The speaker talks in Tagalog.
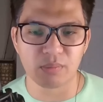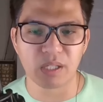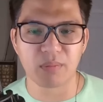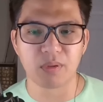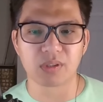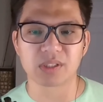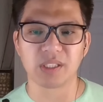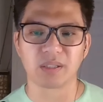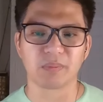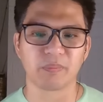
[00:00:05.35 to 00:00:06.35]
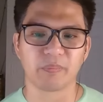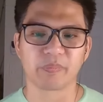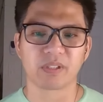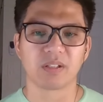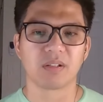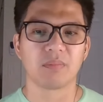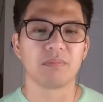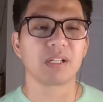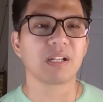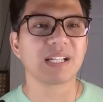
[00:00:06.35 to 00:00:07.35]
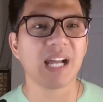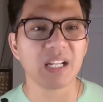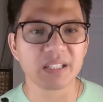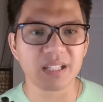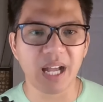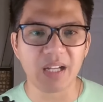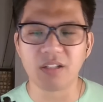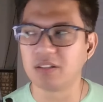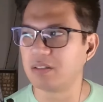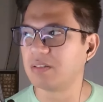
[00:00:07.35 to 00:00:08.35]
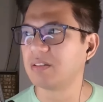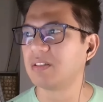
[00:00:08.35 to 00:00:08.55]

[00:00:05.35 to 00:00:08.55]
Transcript: mga bossing. Magagalit lalo.